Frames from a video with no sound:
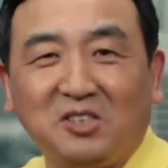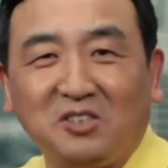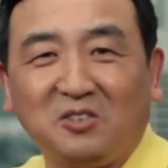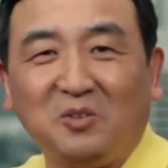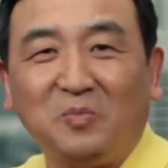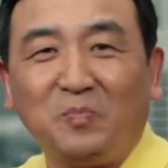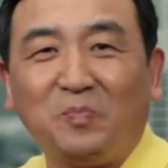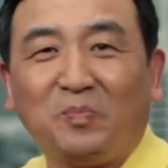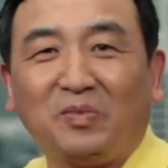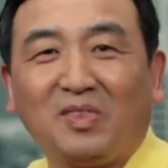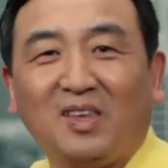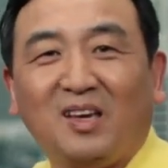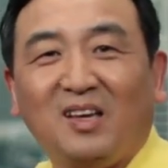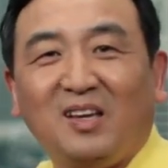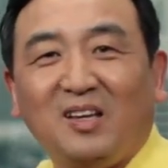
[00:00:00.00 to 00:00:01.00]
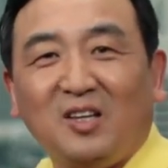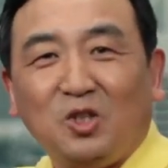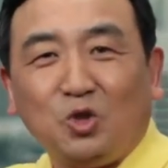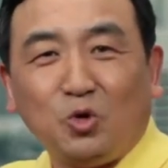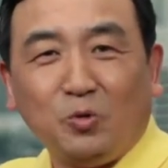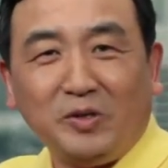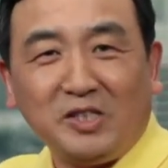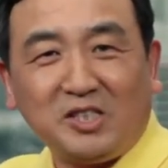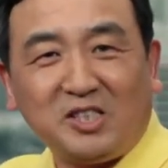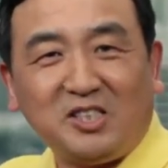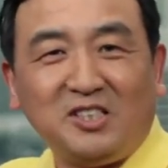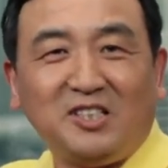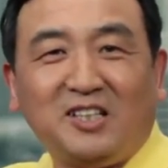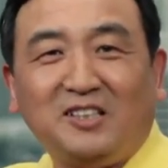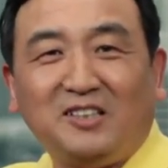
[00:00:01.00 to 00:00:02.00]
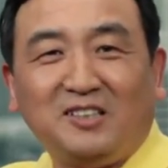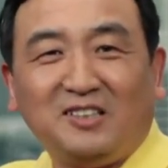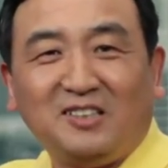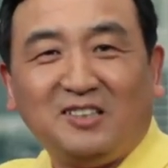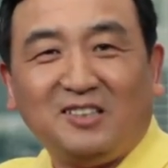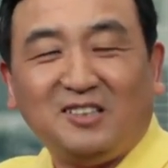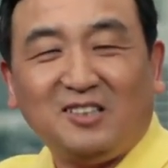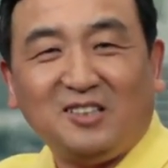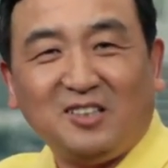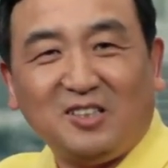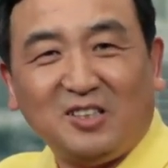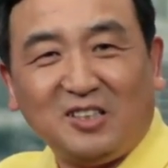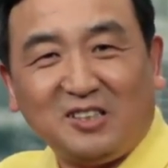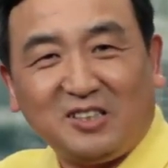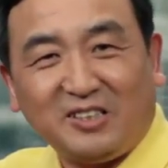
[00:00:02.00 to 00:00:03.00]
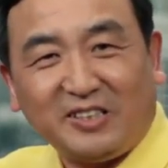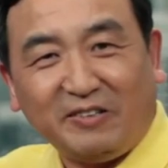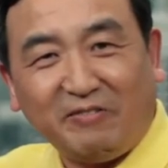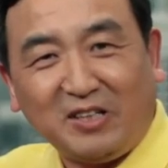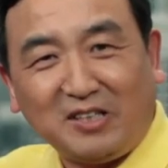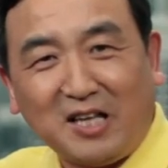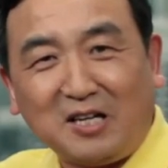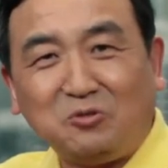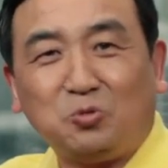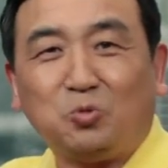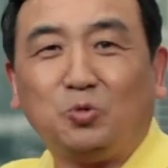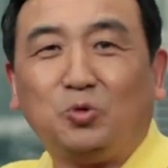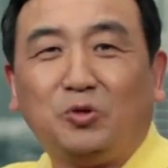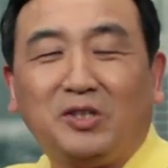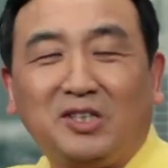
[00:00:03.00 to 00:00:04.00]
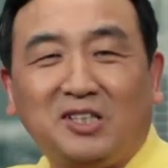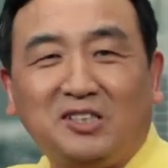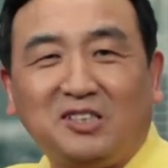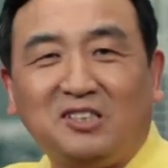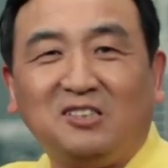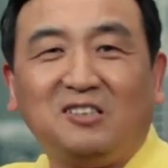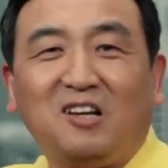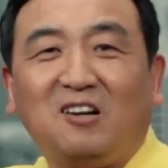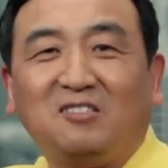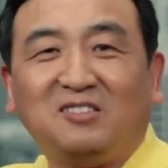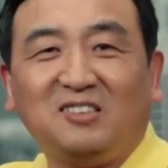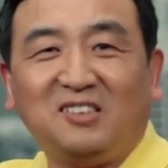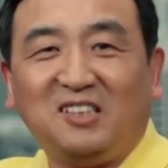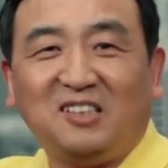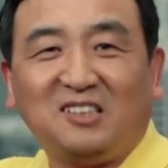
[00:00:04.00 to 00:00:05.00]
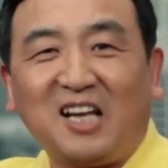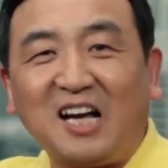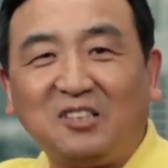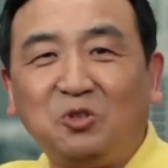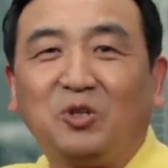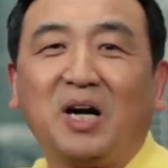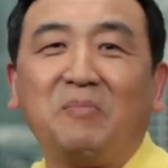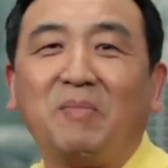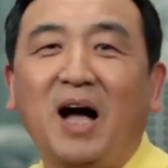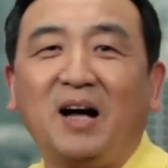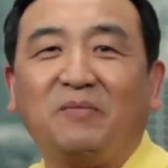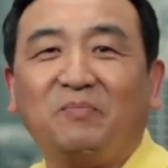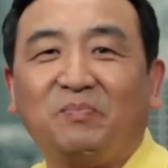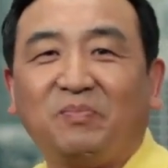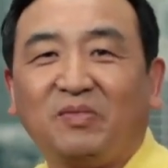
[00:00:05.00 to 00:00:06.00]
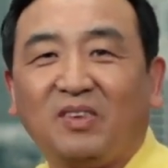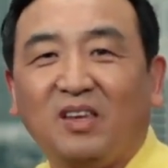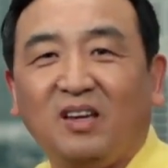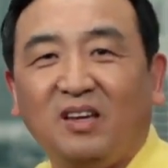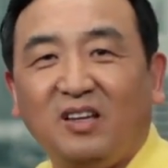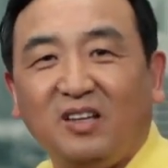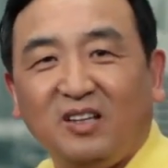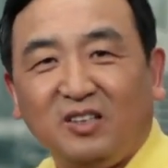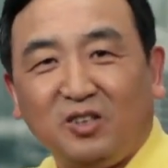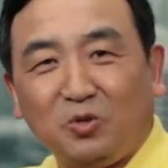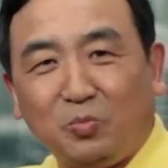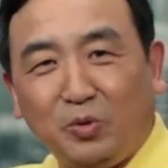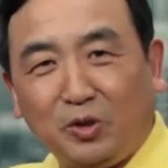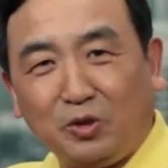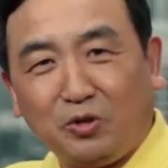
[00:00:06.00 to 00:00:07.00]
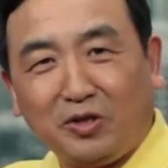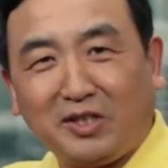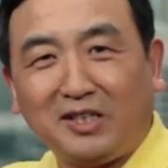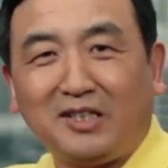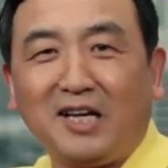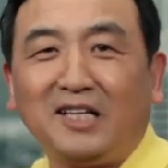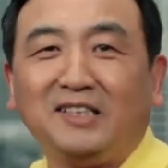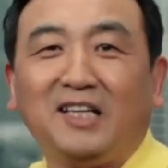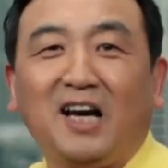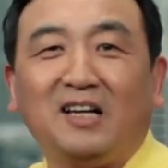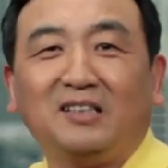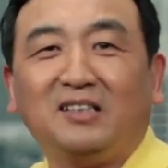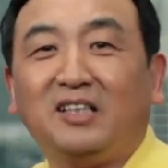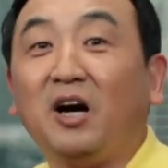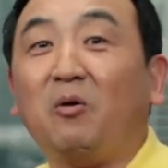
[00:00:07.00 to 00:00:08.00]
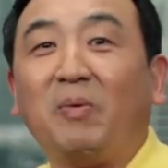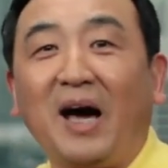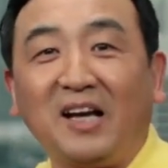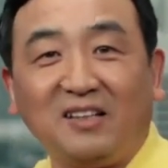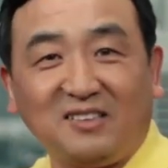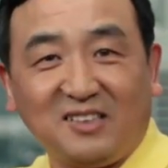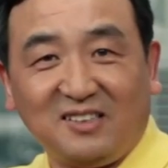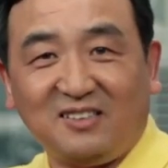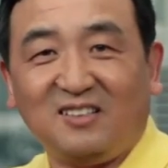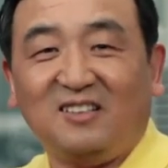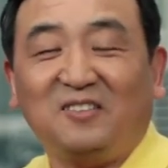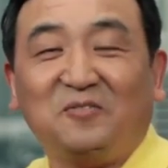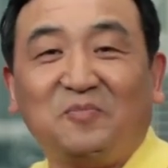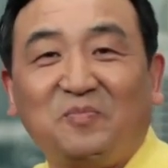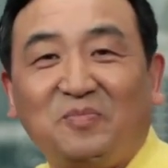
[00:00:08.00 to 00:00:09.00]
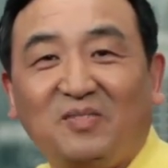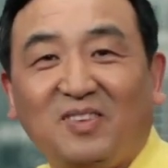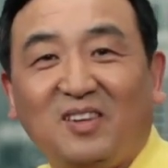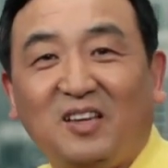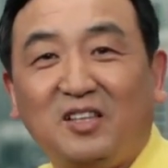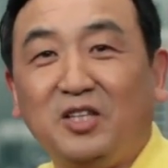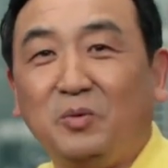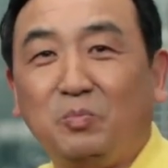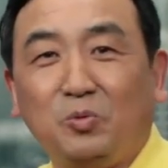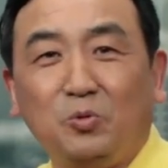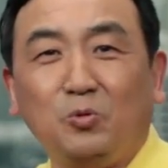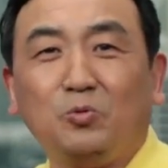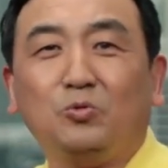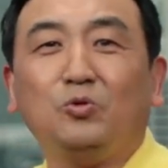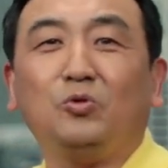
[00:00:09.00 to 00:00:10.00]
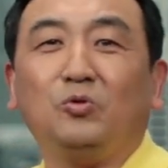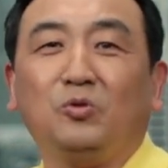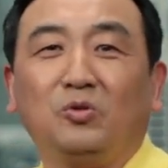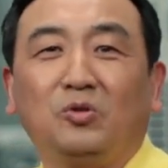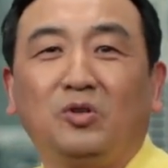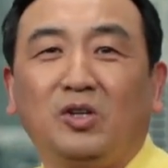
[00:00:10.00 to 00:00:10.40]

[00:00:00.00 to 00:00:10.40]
时候，作为诗人，这位男主角他知道自己他去干嘛，就明确跟他讲挑白了这事儿，你不用去，